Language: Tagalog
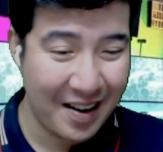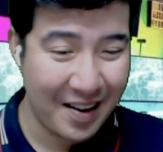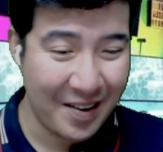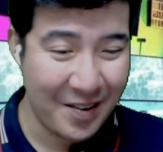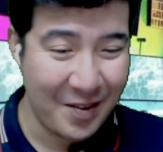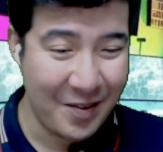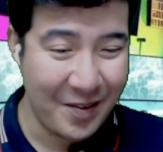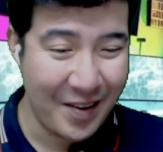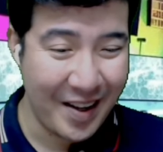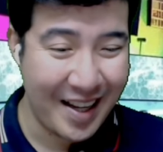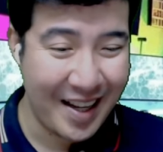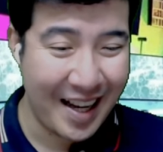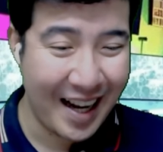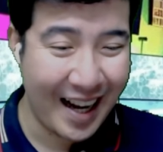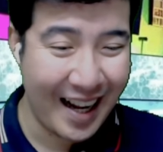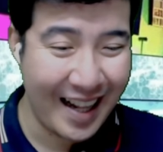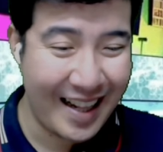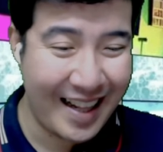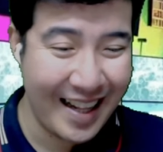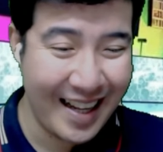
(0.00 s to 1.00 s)
Oh my
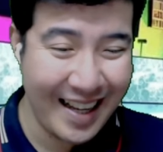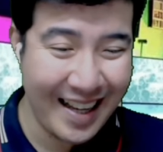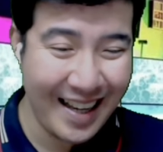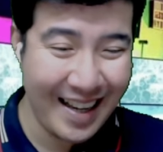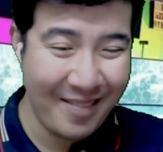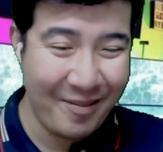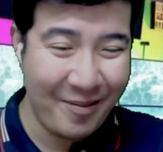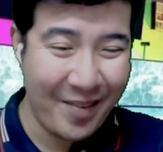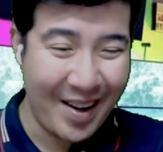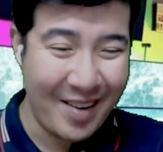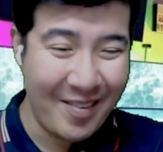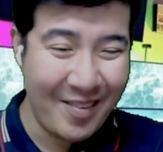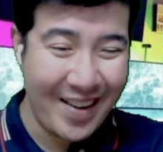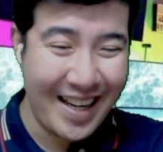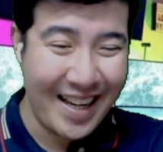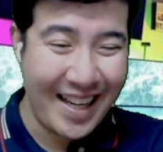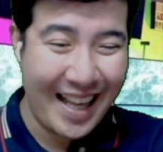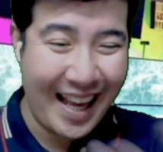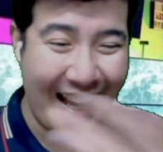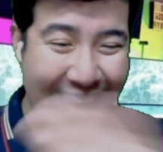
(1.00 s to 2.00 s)
god Paano
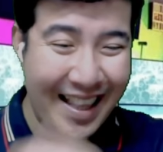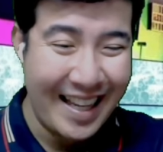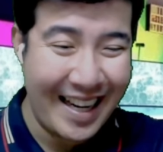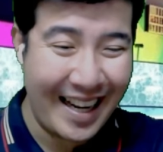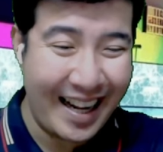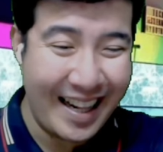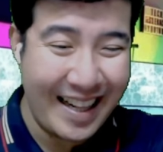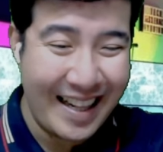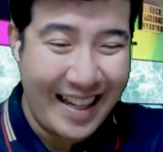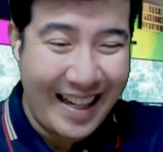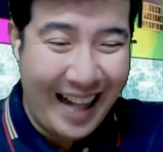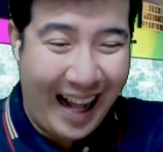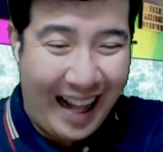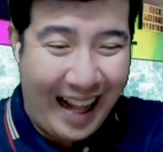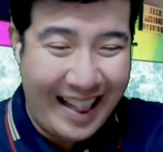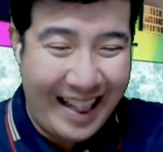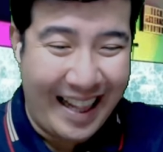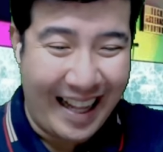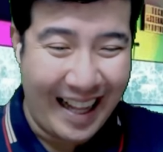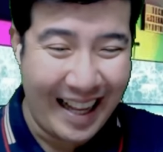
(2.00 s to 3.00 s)
kinikevin ng
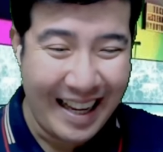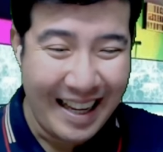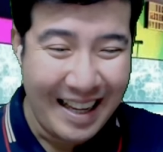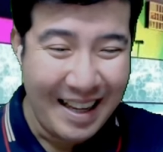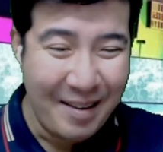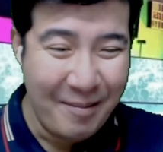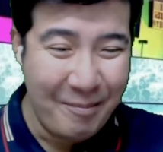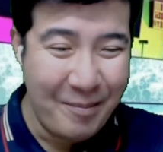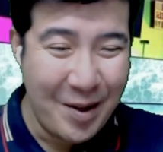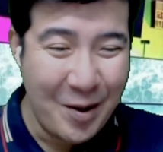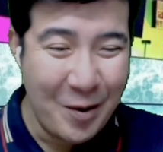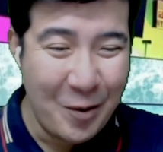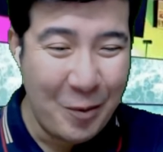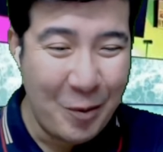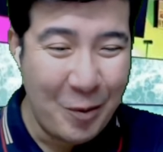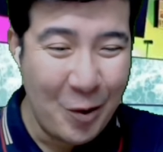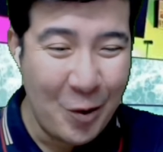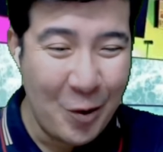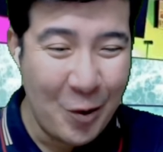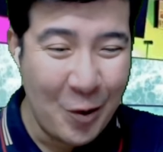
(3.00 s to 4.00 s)
kandidata?
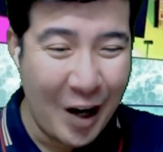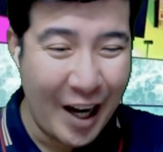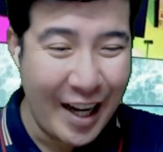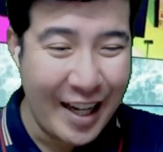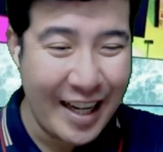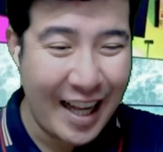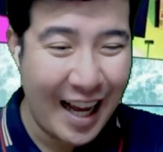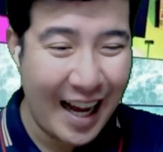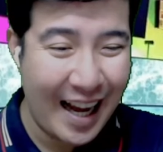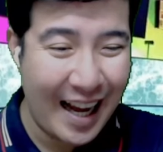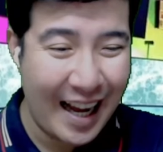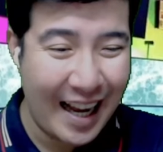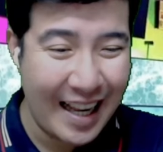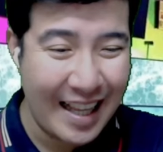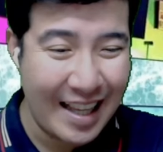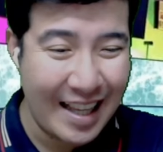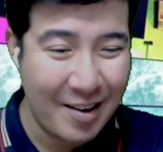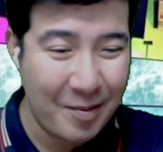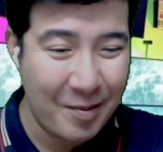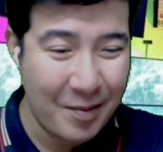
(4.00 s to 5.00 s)
Binubulungan ka
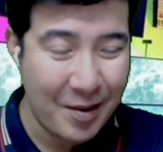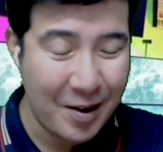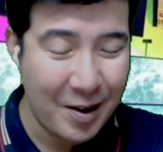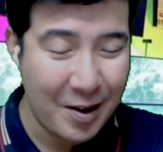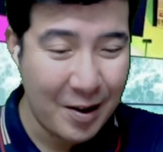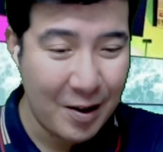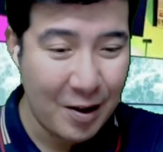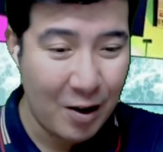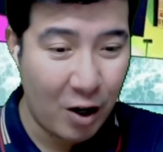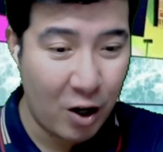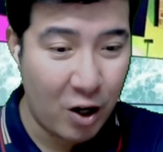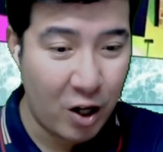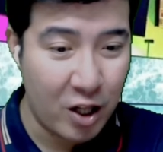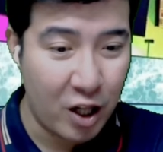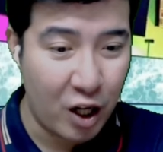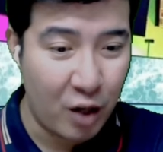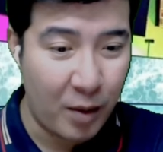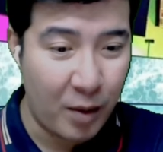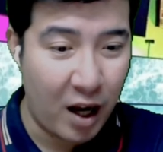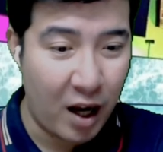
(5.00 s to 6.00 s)
Ang
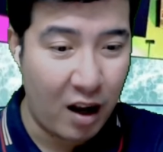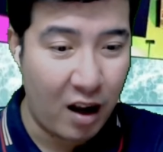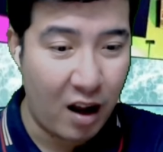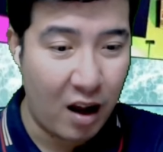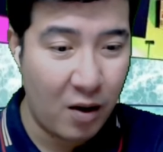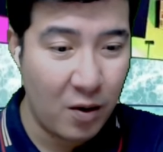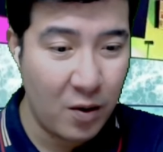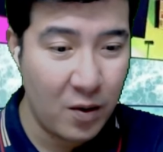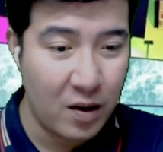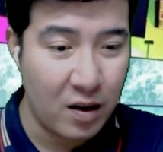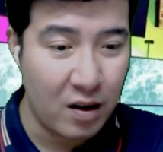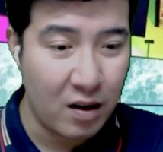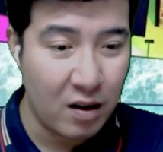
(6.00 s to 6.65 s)
ganda ng mga gawin